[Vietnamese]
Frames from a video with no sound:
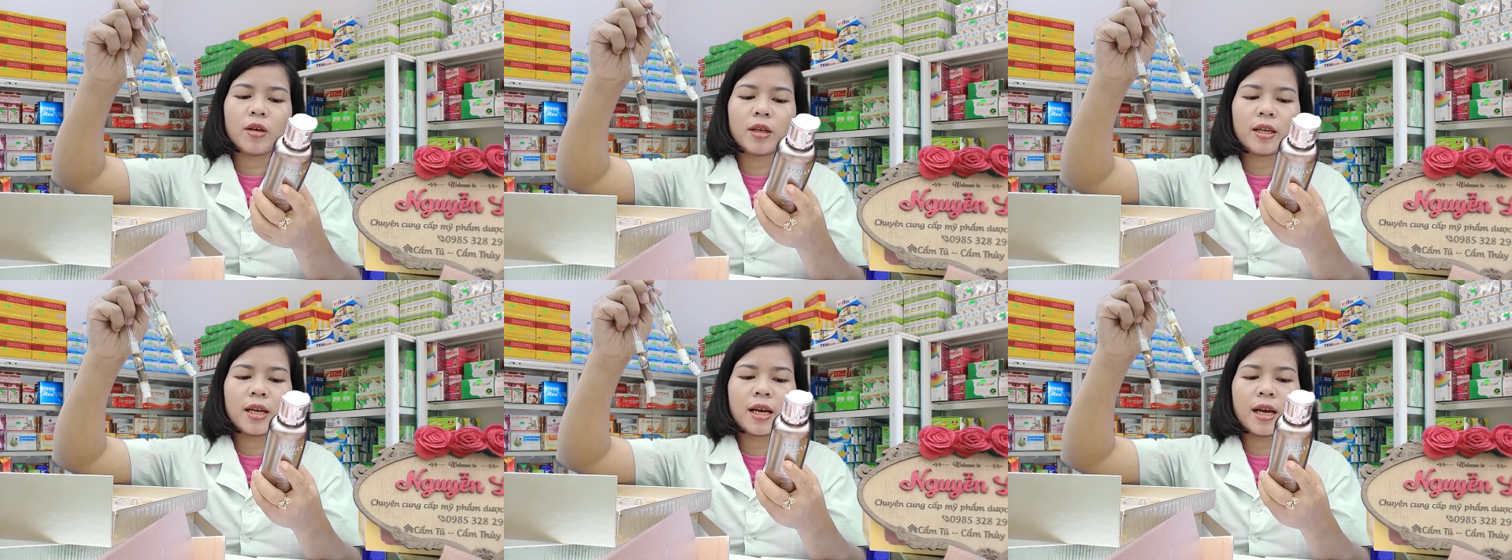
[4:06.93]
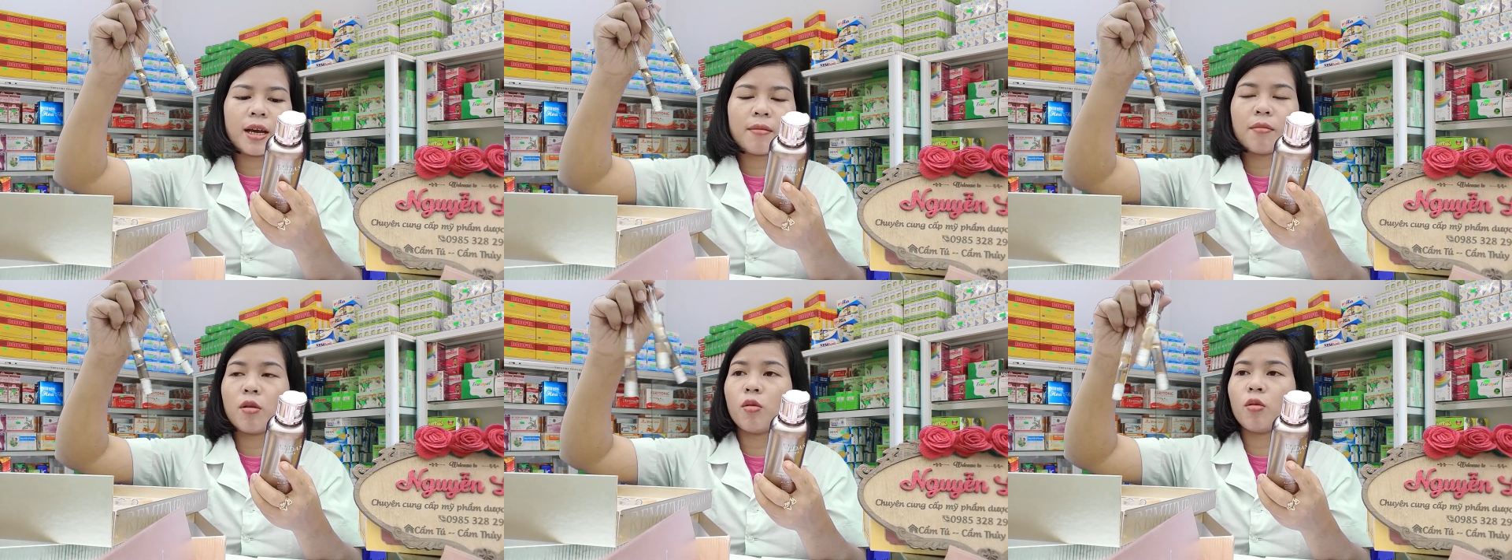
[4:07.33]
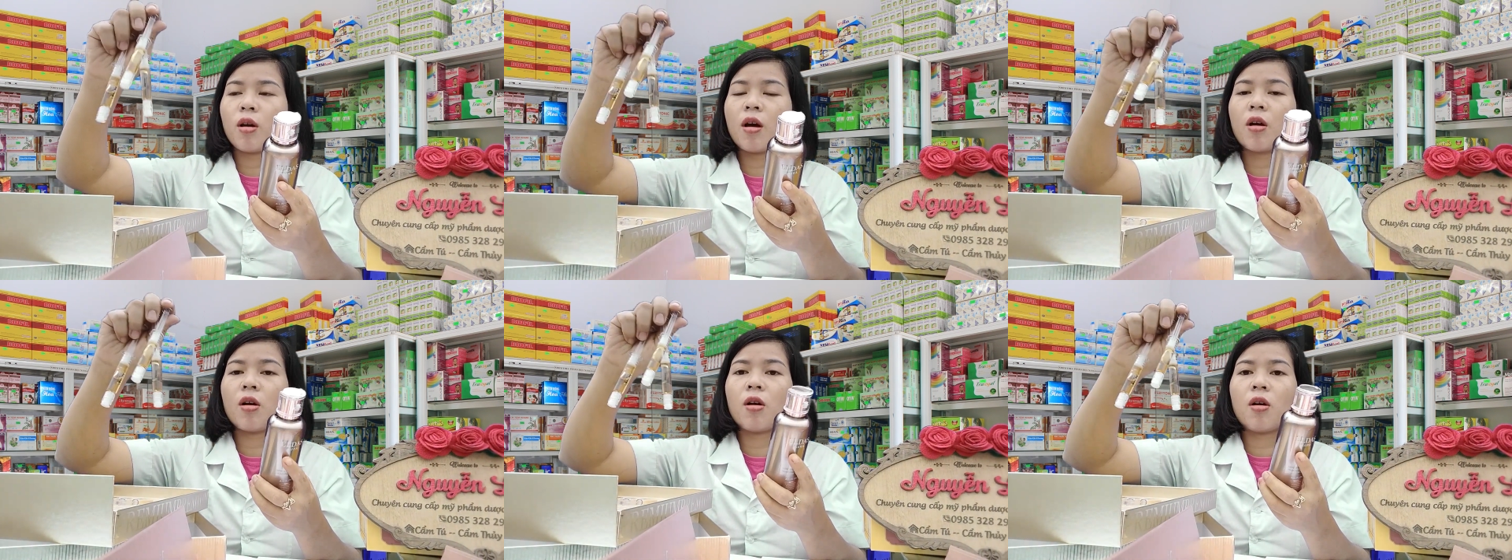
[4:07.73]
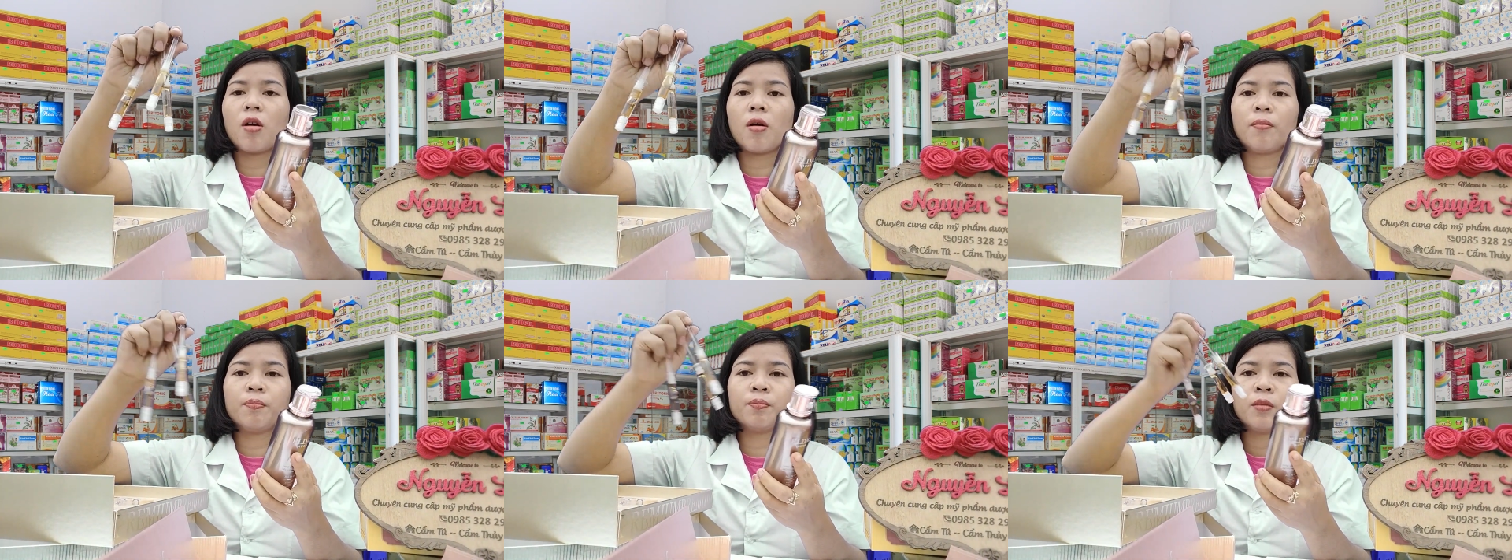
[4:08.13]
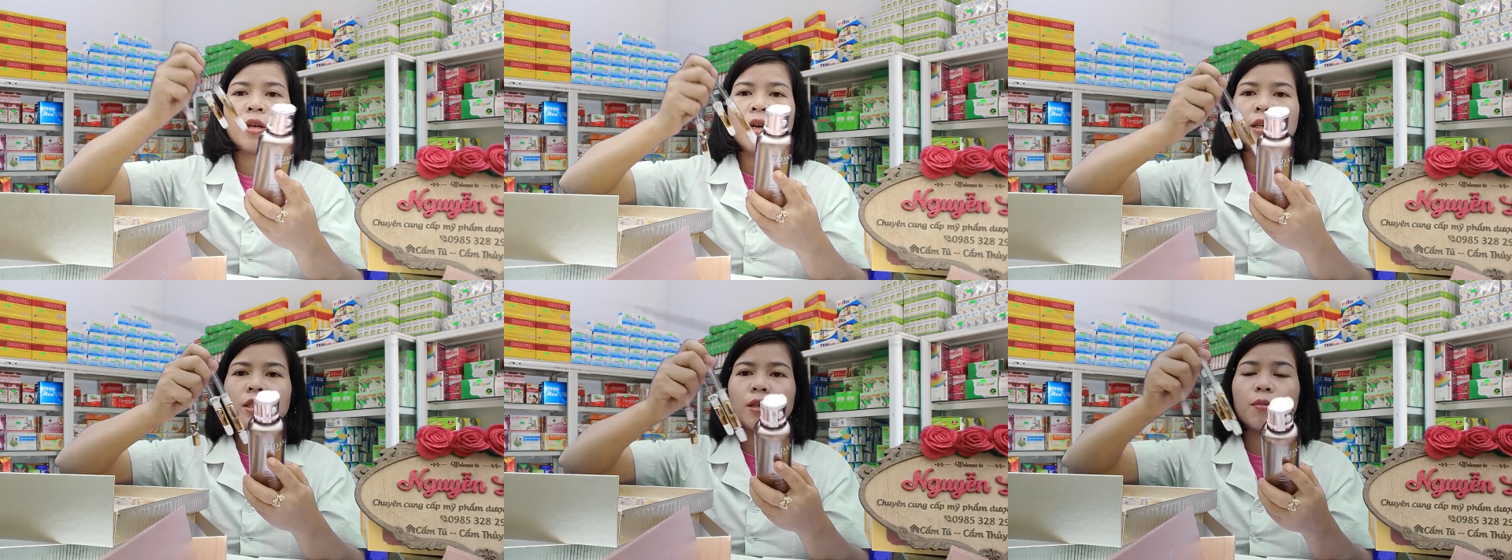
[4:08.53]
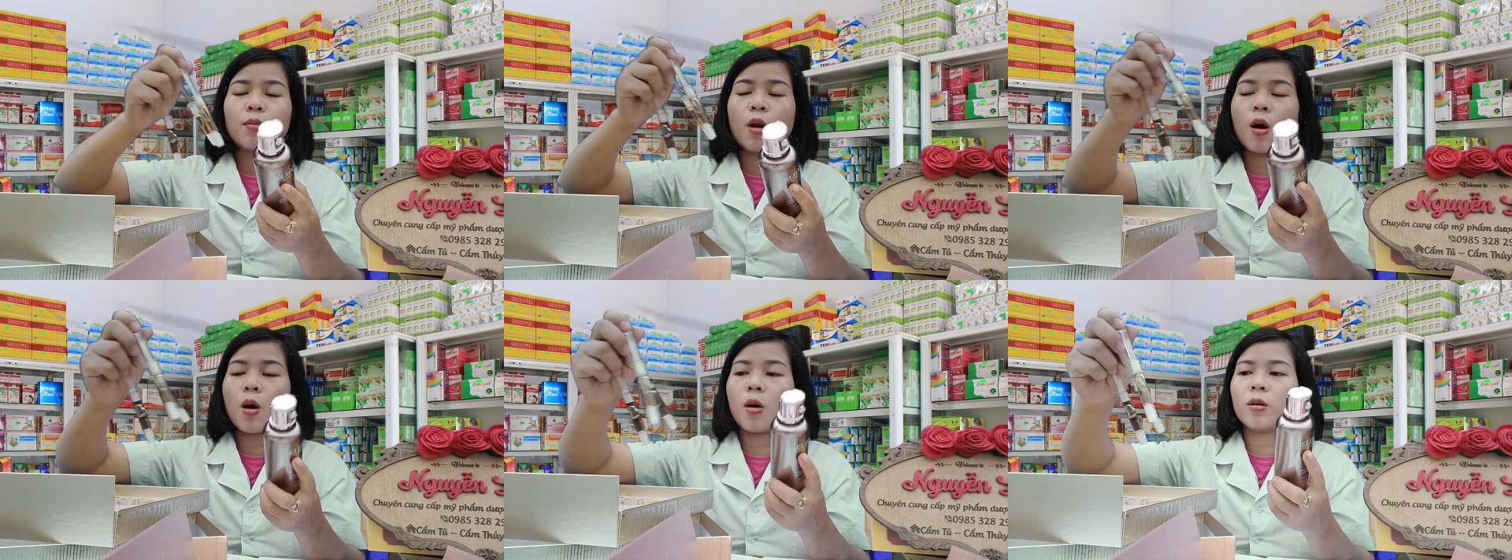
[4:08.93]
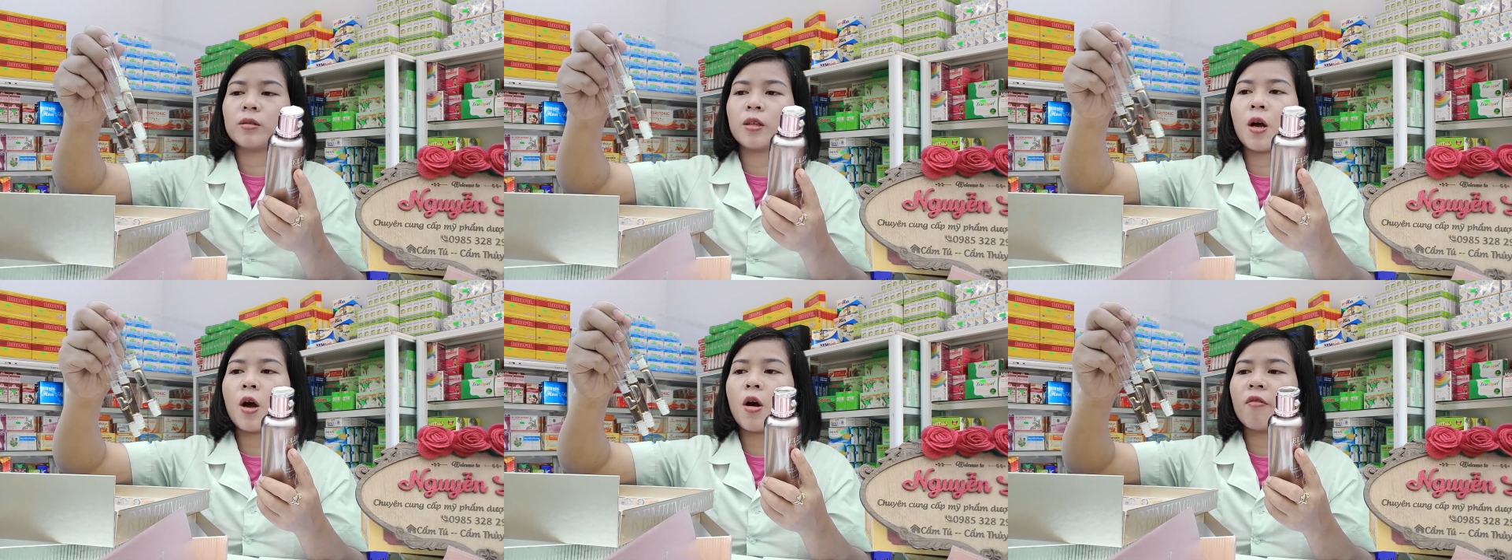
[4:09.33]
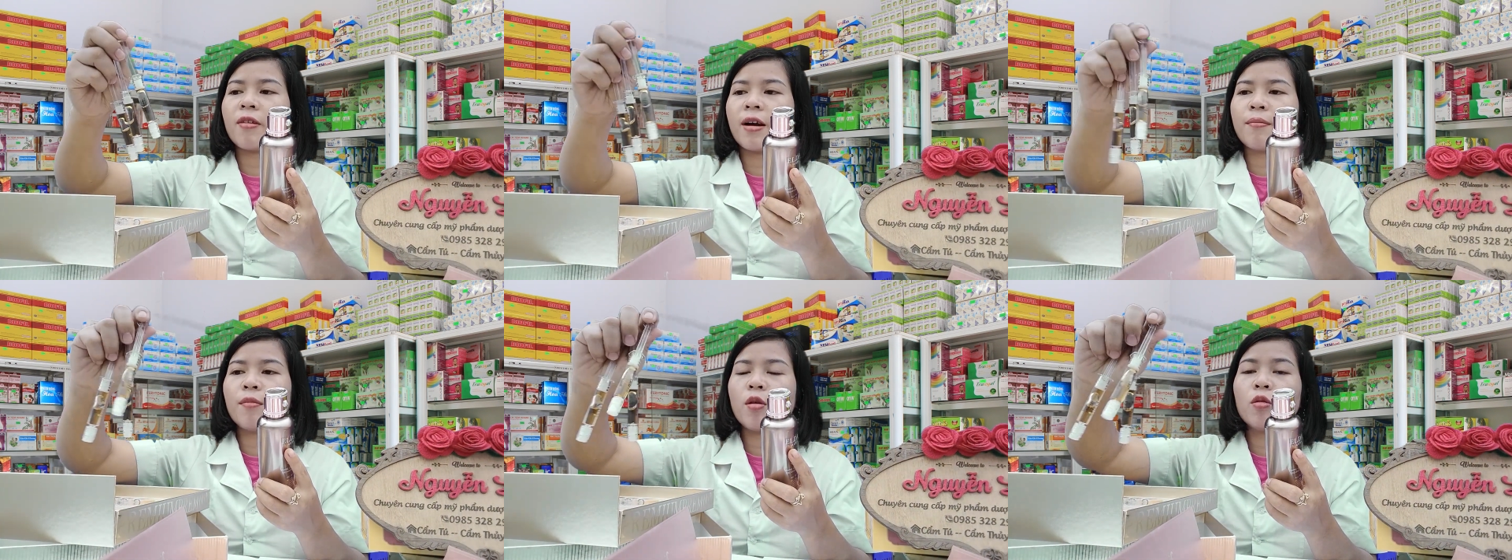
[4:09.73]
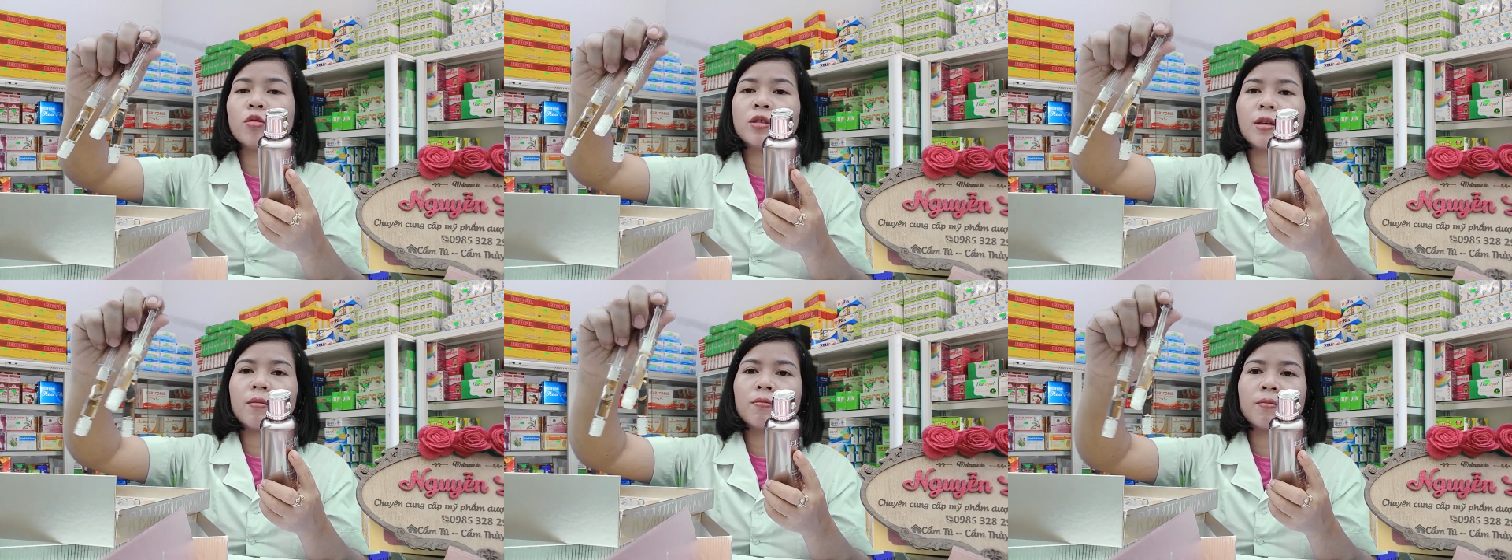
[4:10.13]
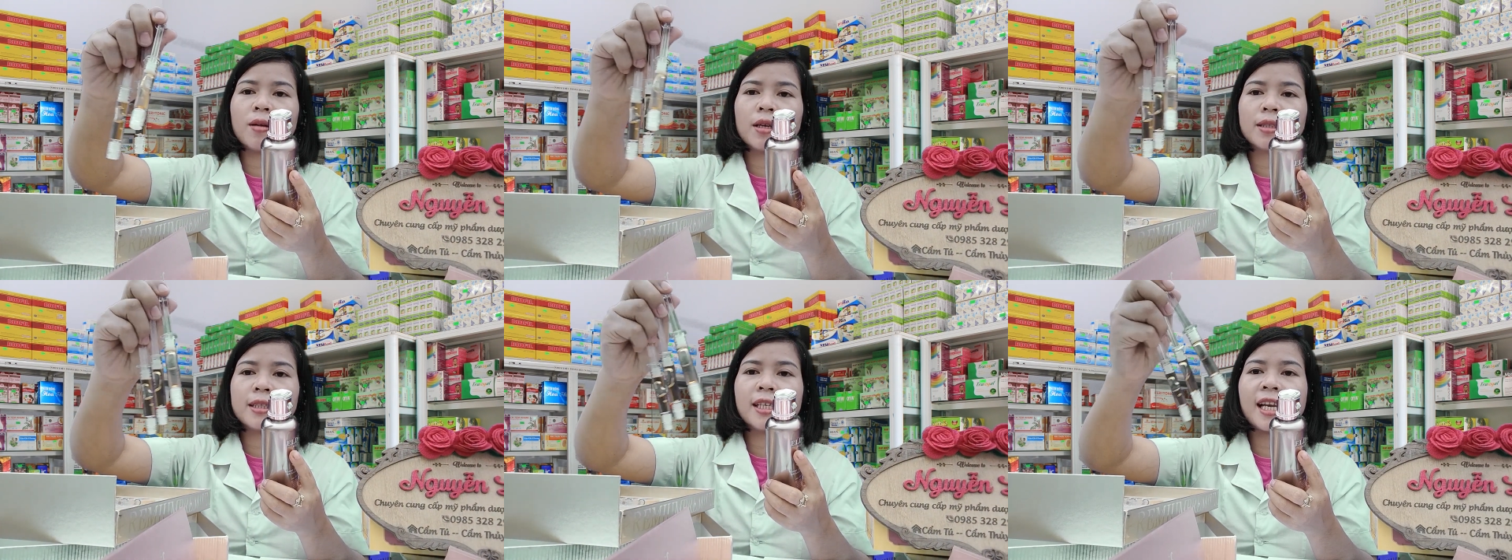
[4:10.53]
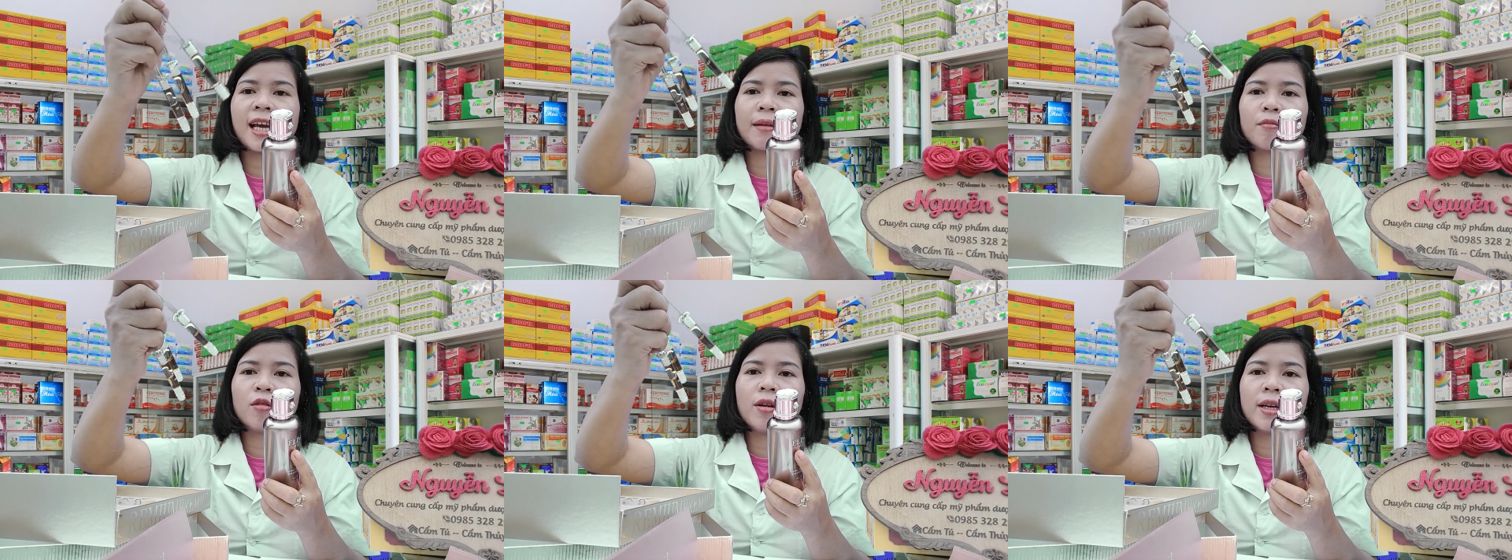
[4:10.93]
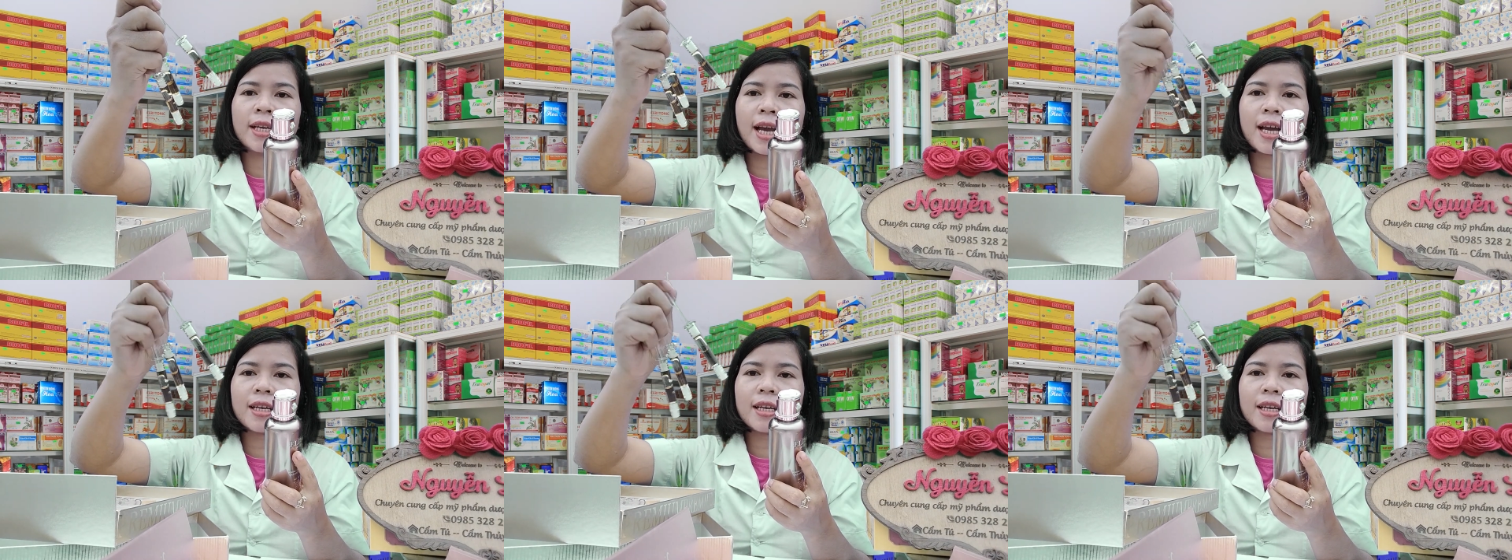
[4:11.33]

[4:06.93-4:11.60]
Đấy, mẫu lọ trong lọ to và mẫu trong xi lanh mọi người nhé.